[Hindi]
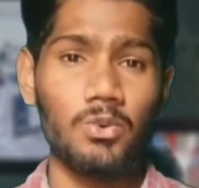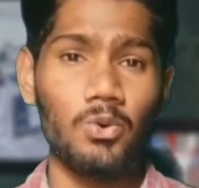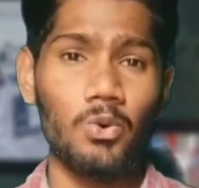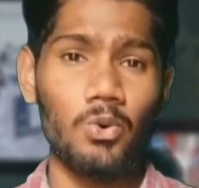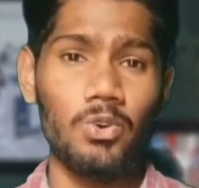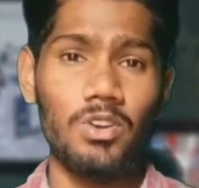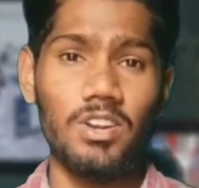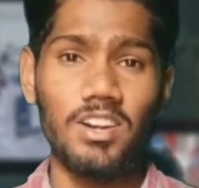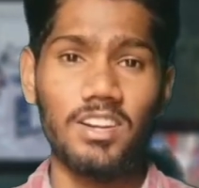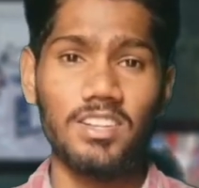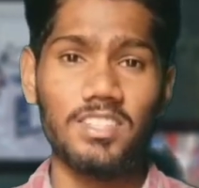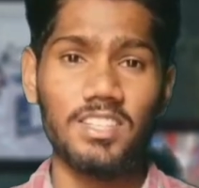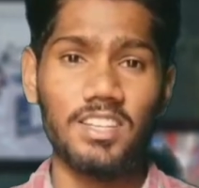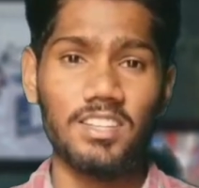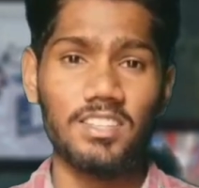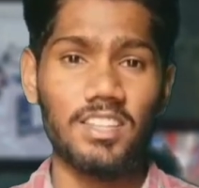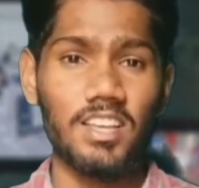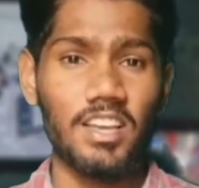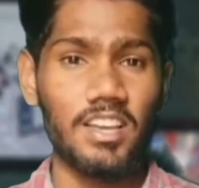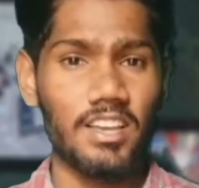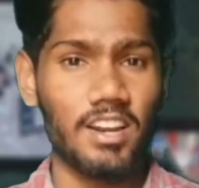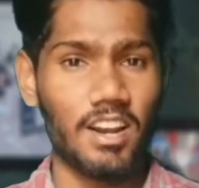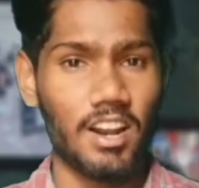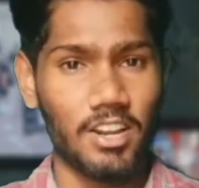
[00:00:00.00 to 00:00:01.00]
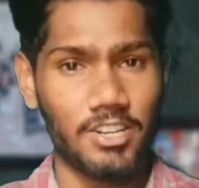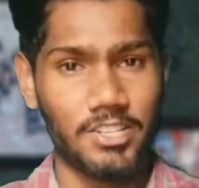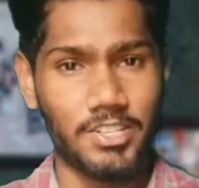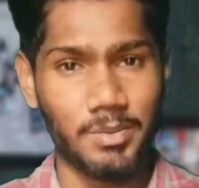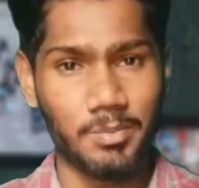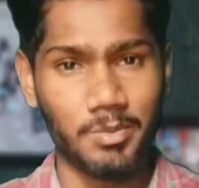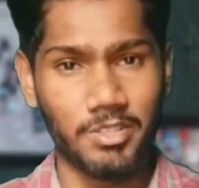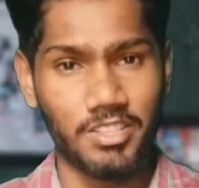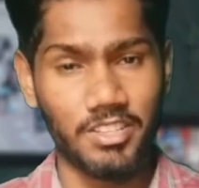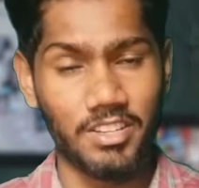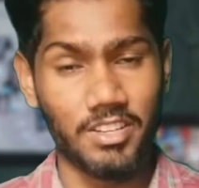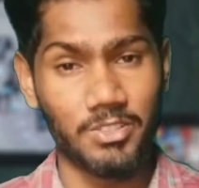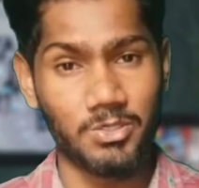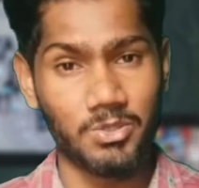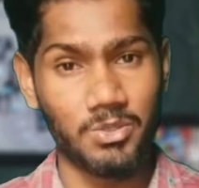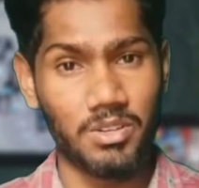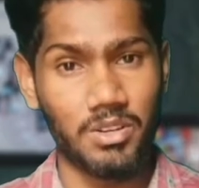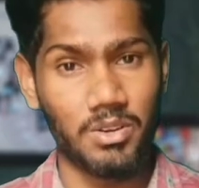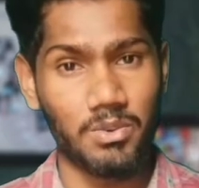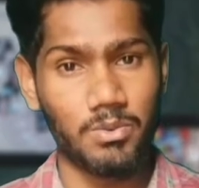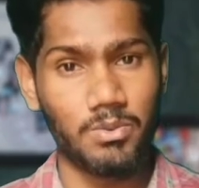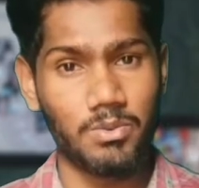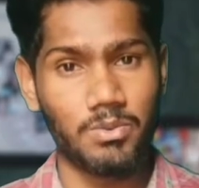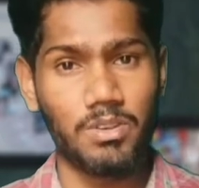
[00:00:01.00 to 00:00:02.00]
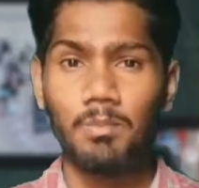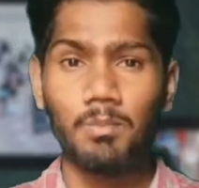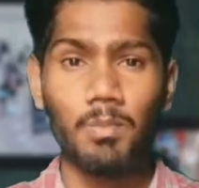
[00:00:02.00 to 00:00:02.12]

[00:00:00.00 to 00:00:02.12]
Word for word: कौन लड़ सकता है राष्ट्रपति का चुनाव